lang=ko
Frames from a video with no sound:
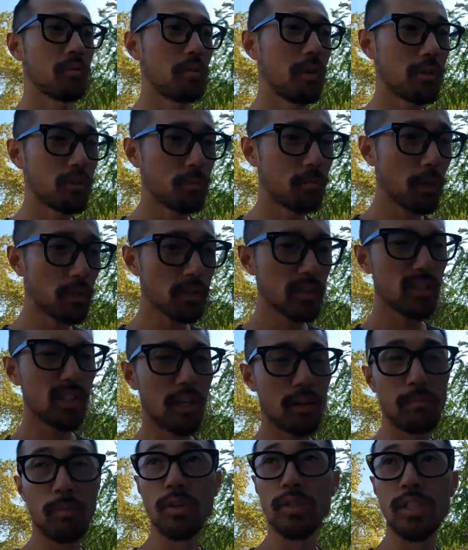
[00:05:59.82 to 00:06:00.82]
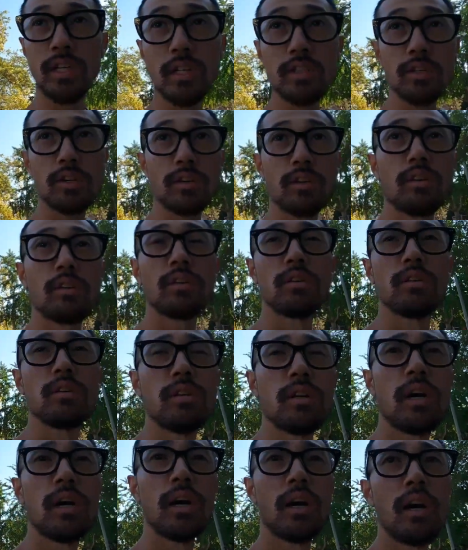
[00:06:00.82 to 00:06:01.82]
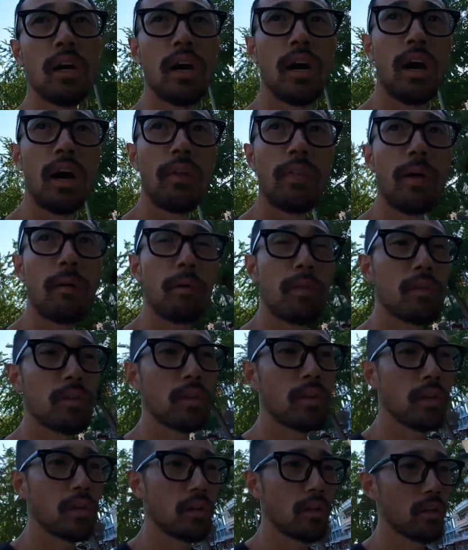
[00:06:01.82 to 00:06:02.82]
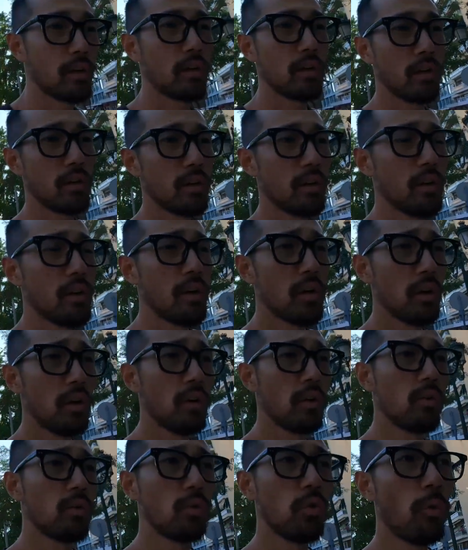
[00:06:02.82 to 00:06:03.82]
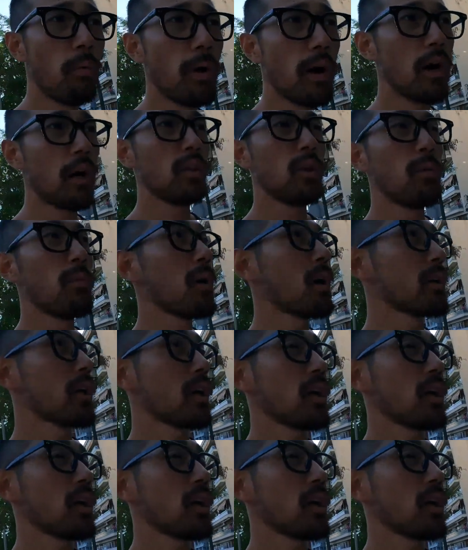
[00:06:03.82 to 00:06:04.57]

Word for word: 그리고 아직 버스랑 뭐 지하철 이런 걸 안 타봤는데 로마 넘어갈